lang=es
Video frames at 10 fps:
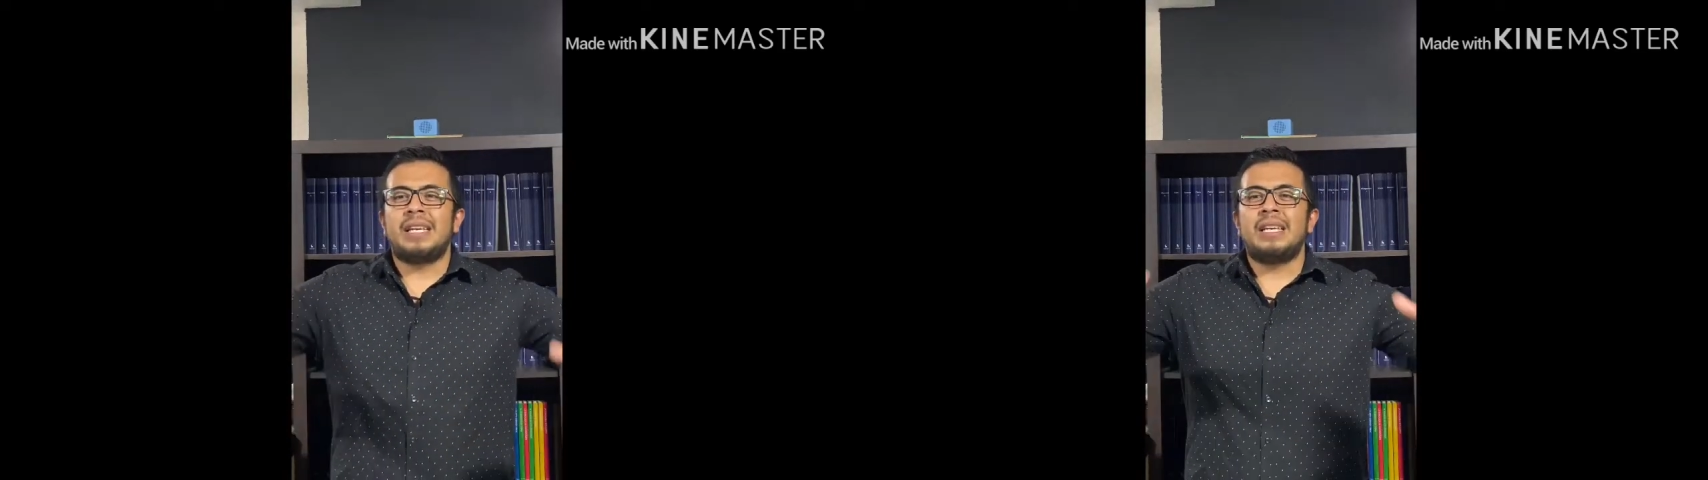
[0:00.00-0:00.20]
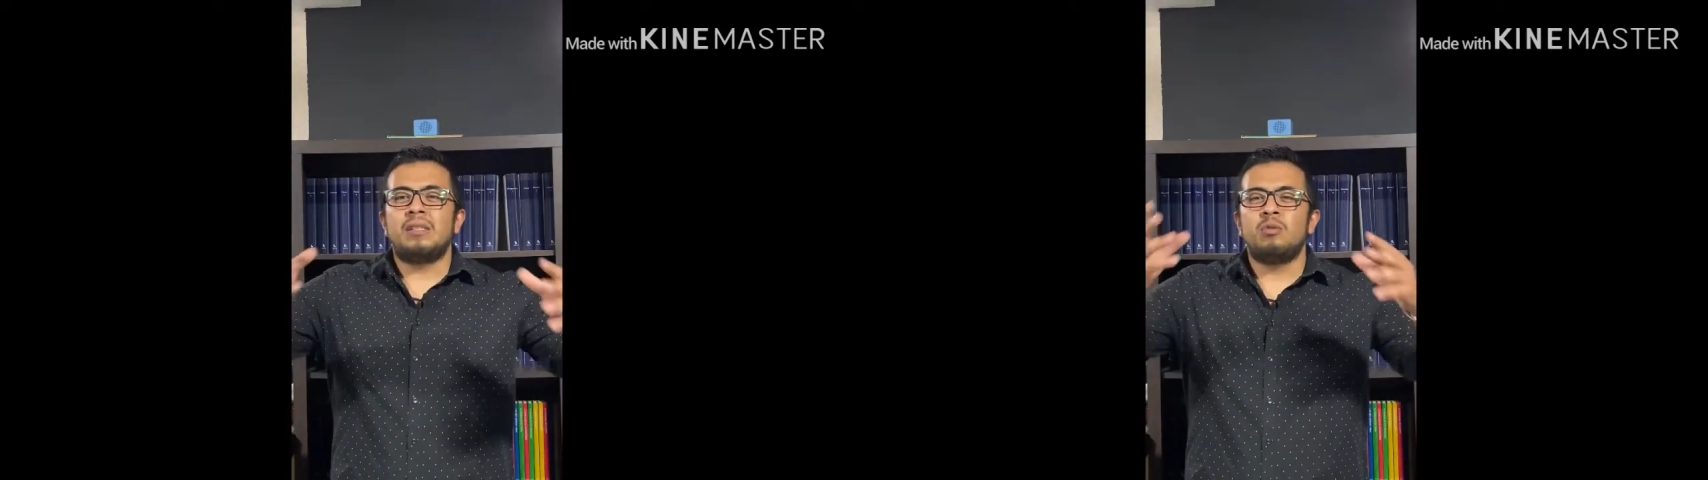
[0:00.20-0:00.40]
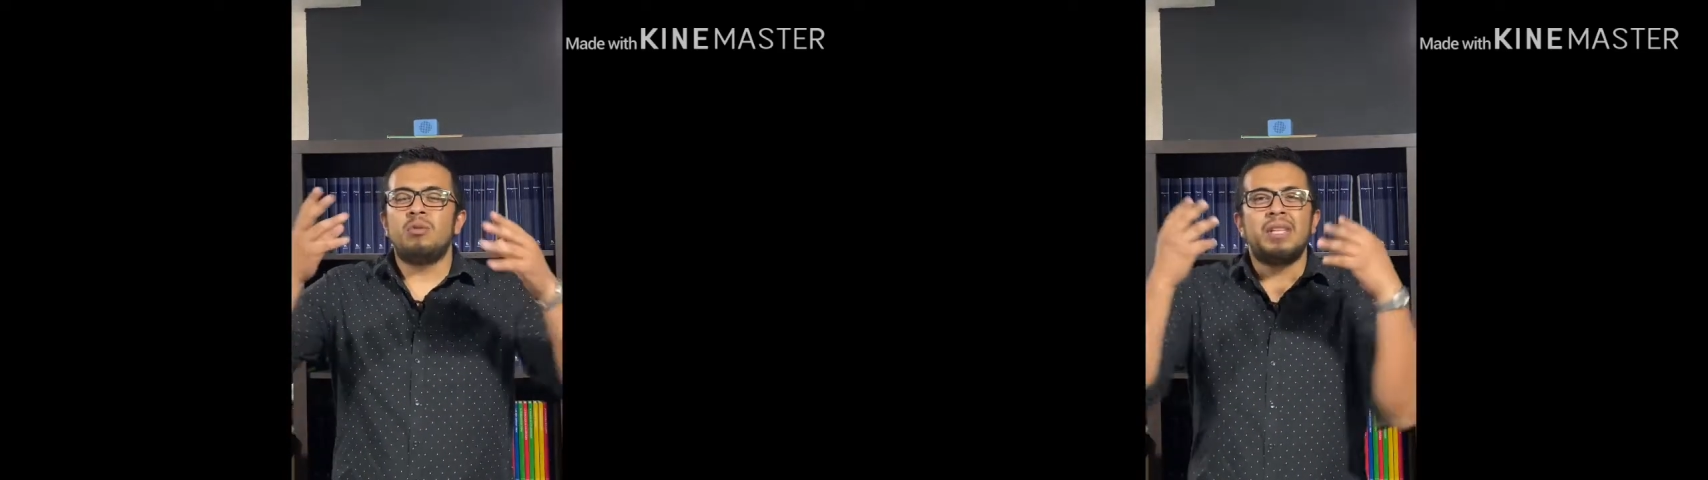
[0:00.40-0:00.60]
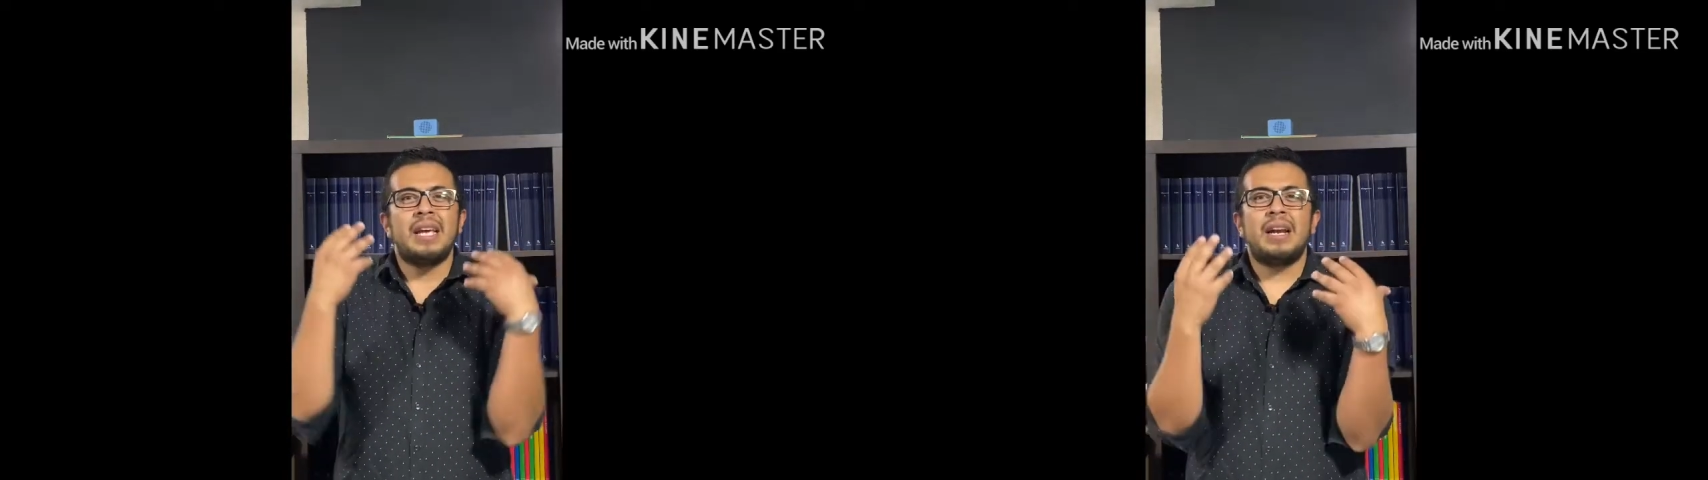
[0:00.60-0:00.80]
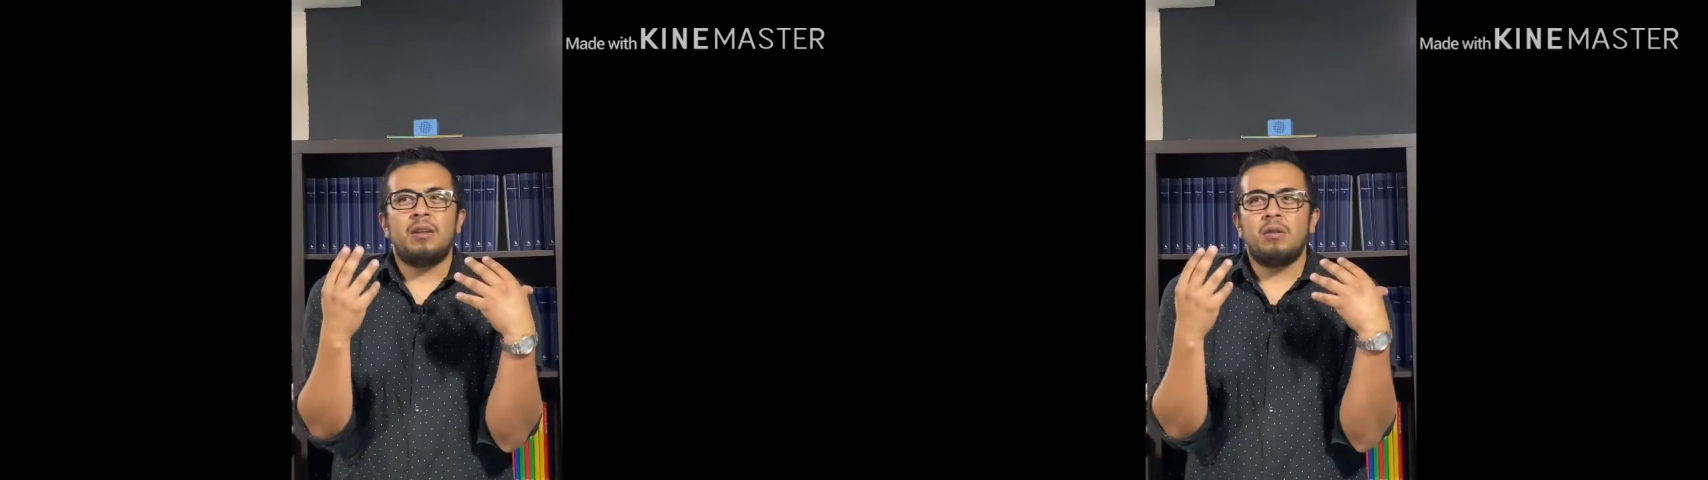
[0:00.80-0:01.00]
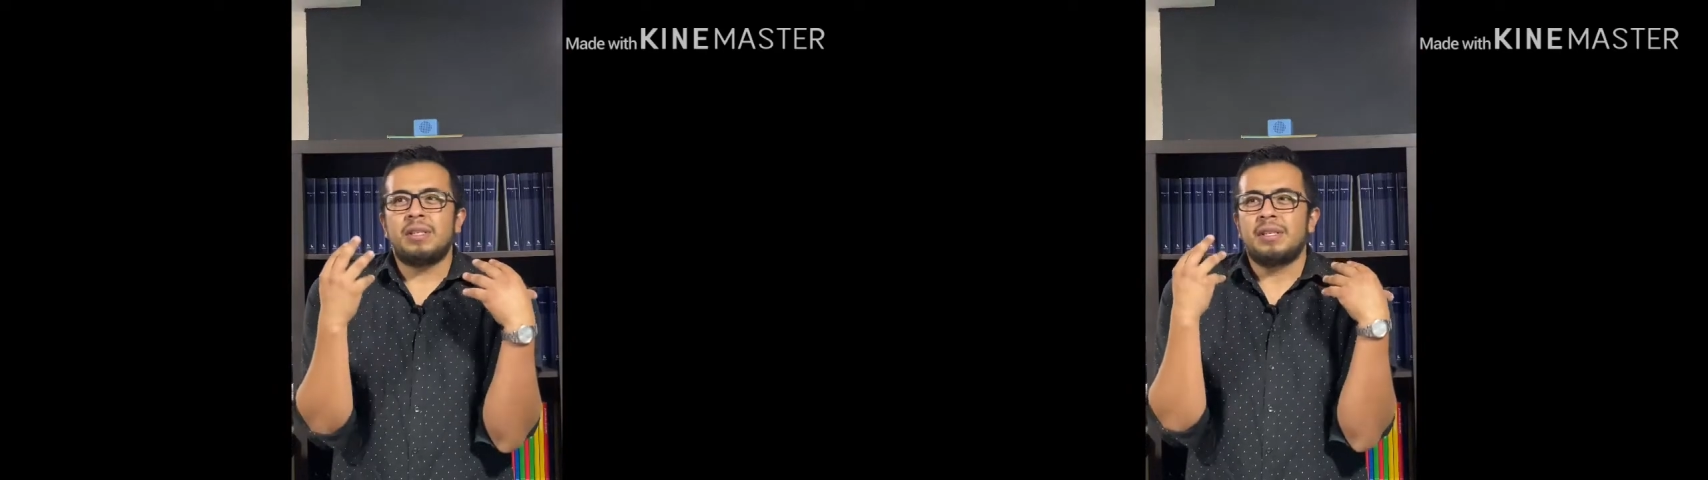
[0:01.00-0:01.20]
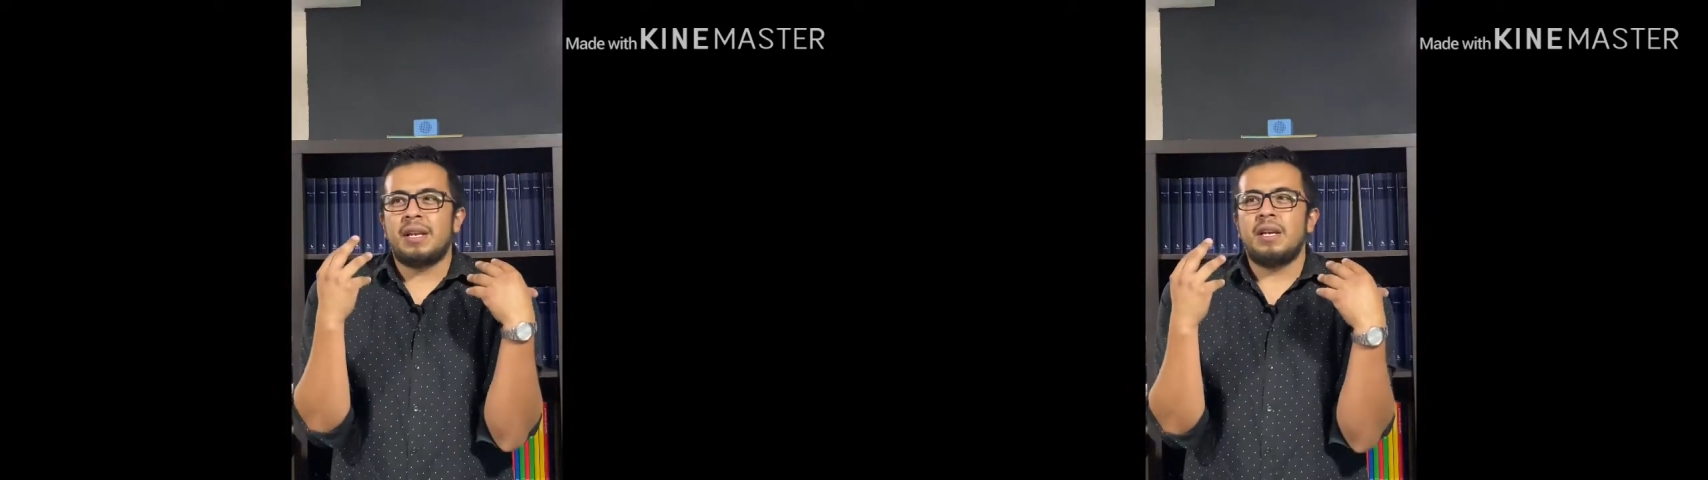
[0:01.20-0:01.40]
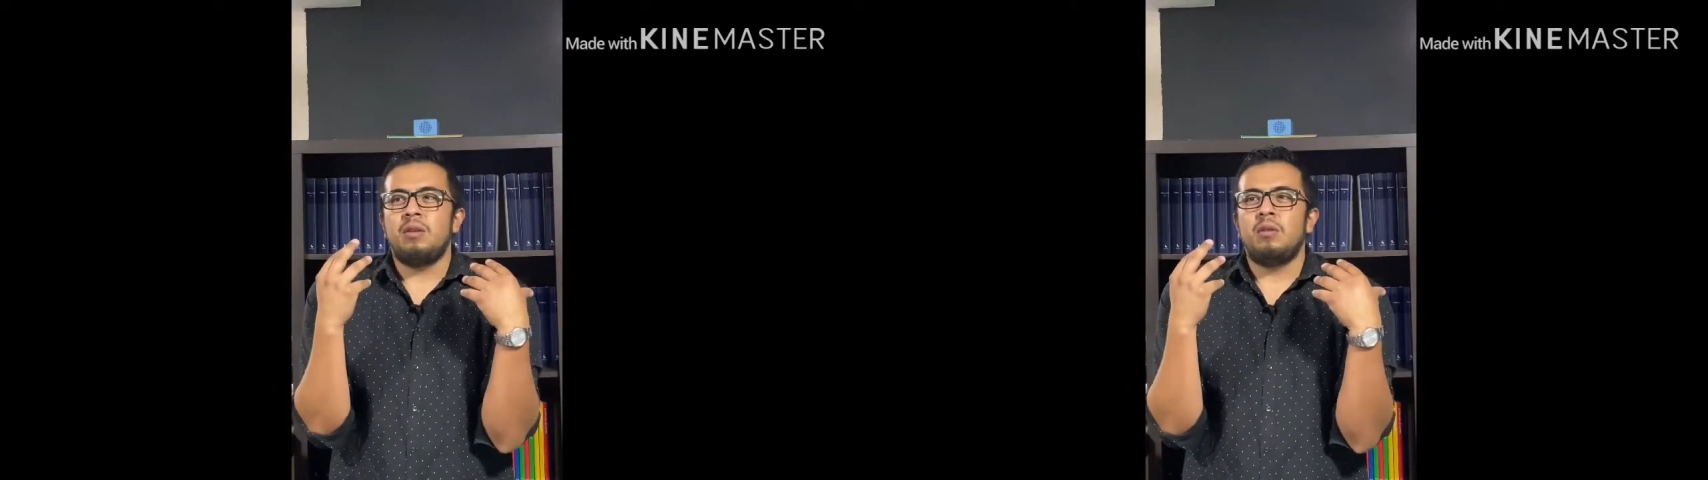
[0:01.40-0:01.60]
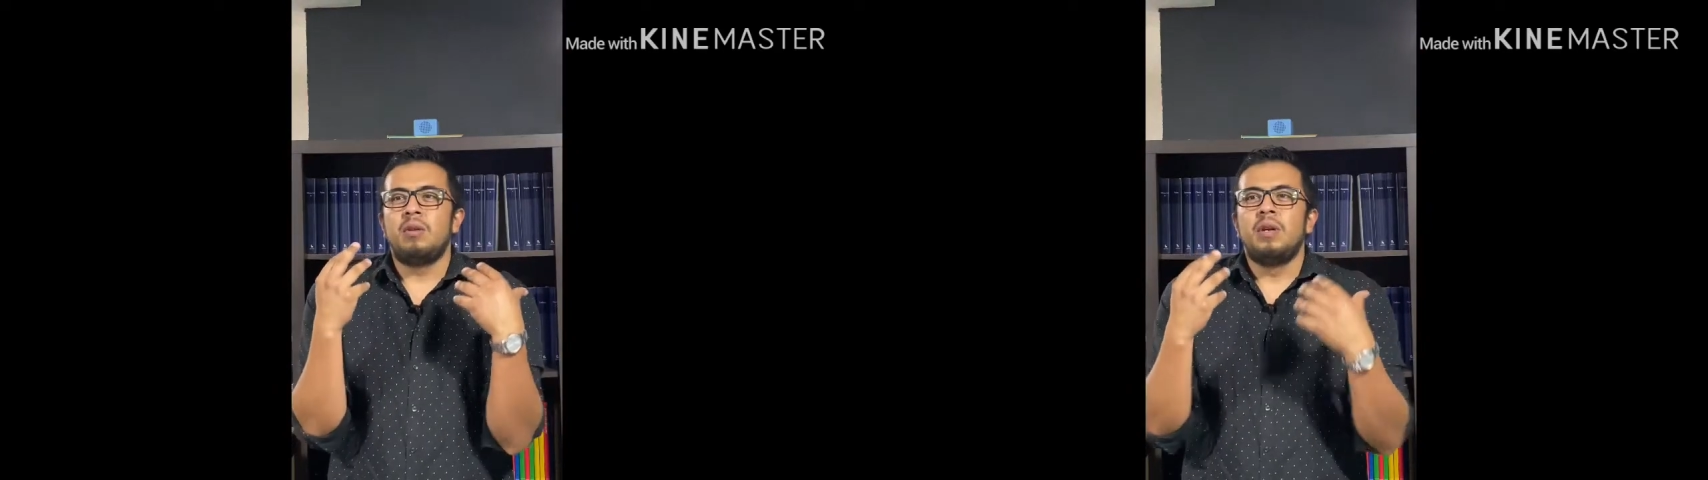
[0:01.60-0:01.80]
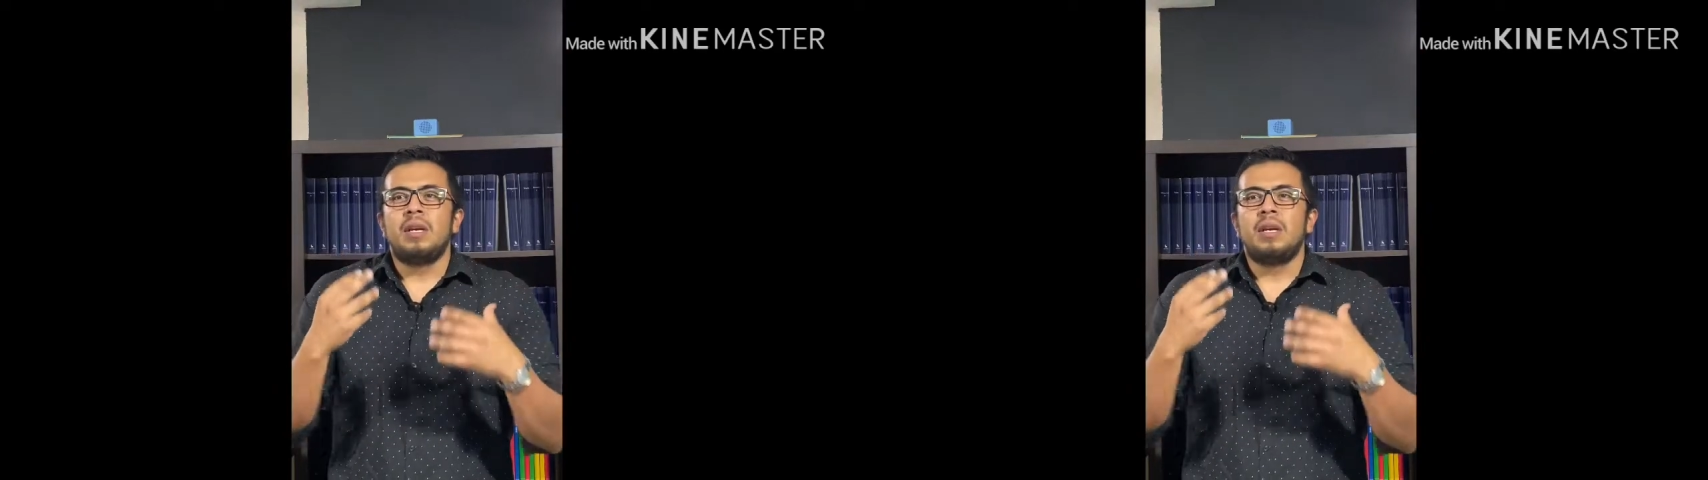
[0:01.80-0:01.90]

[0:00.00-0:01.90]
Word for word: es un diario extraño